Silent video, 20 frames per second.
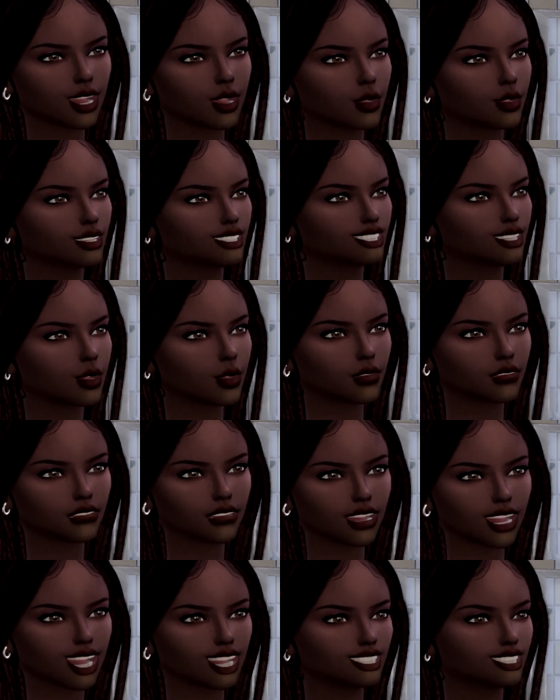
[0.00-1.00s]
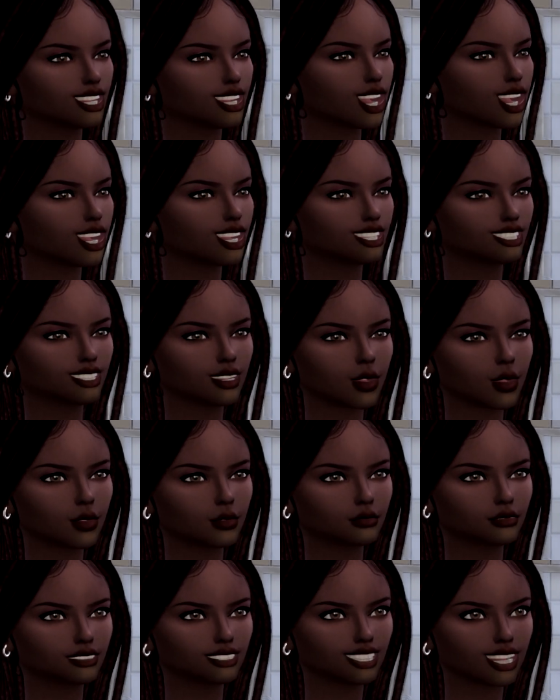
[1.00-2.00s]
tá bom, tá bom. Então
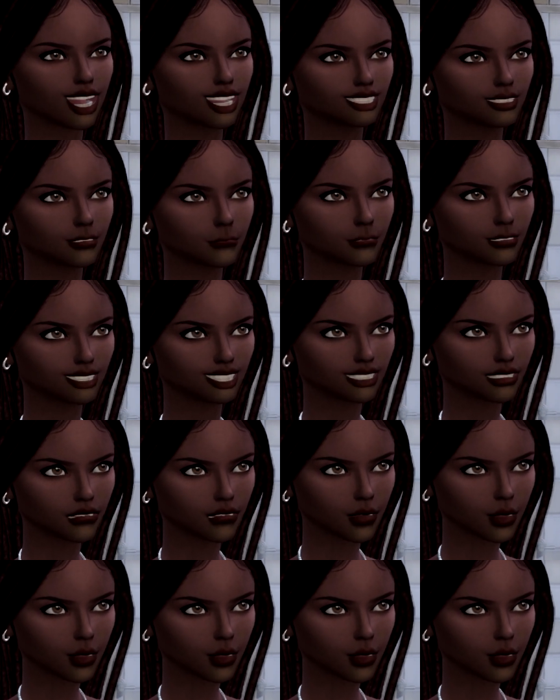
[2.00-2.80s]
tudo é normal.